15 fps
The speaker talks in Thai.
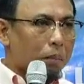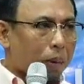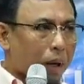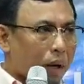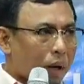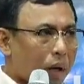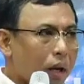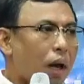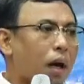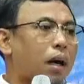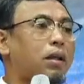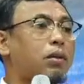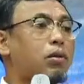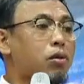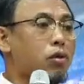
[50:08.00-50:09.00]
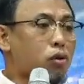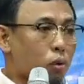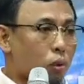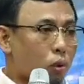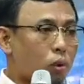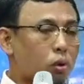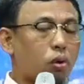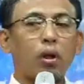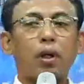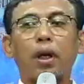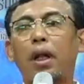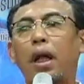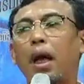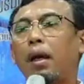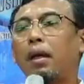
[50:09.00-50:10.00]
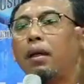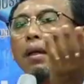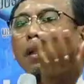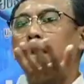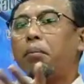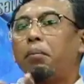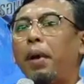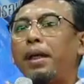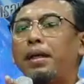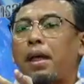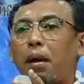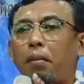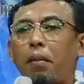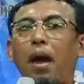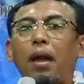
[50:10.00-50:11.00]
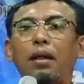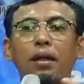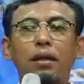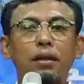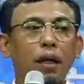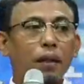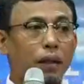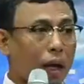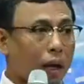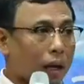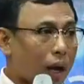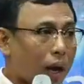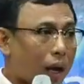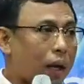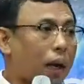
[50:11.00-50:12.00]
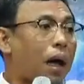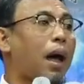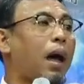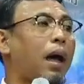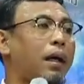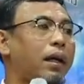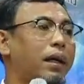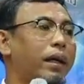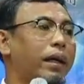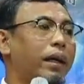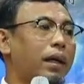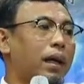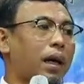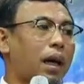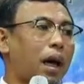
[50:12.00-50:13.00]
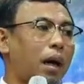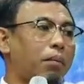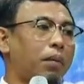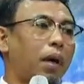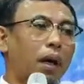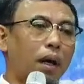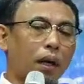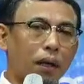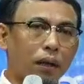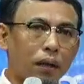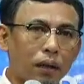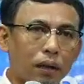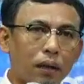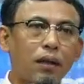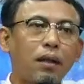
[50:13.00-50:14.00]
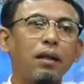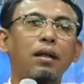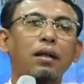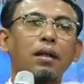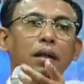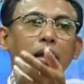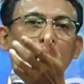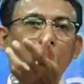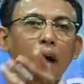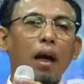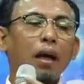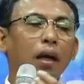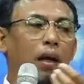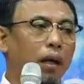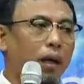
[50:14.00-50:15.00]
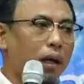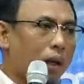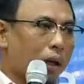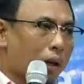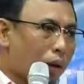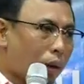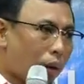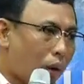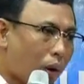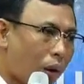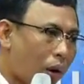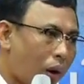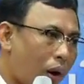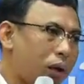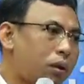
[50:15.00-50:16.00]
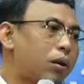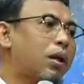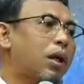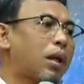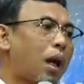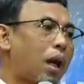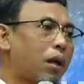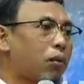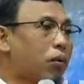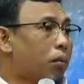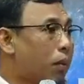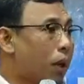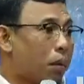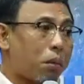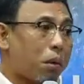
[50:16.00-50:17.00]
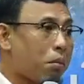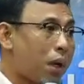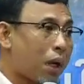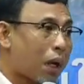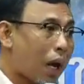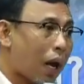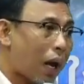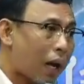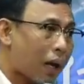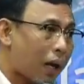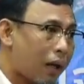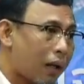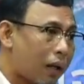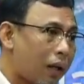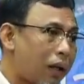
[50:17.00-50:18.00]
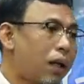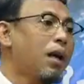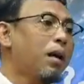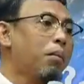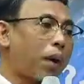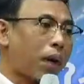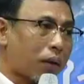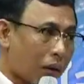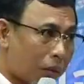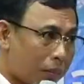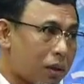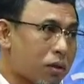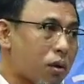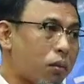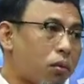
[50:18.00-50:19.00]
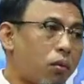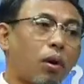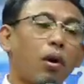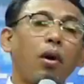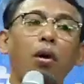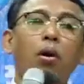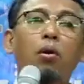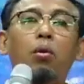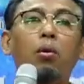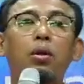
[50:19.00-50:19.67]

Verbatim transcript: ไปเรียกกันจนสูงจนกระทั่งไม่สามารถที่จะแต่งงานได้นะครับหรือ ให้น้อยจนกระทั่งดูเหมือนไม่มีค่าอะไรเลยมันก็ไม่สมควรดู